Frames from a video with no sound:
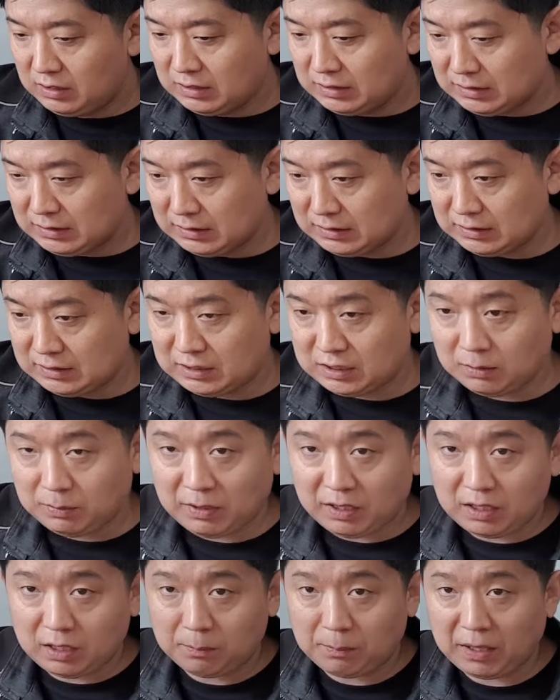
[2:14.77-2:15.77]
그
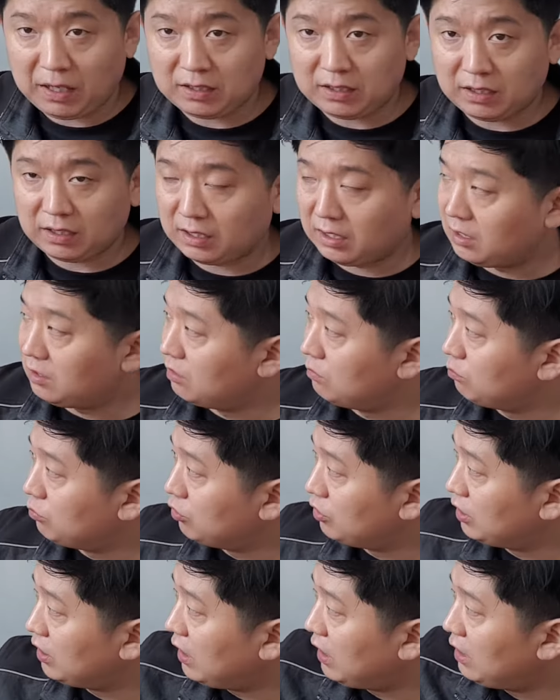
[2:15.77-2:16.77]
집안의 바닥에 있는
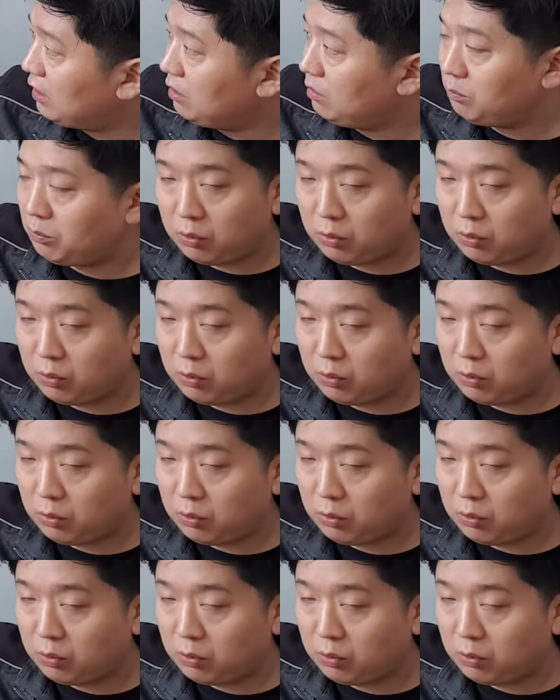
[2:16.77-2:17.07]
물이랑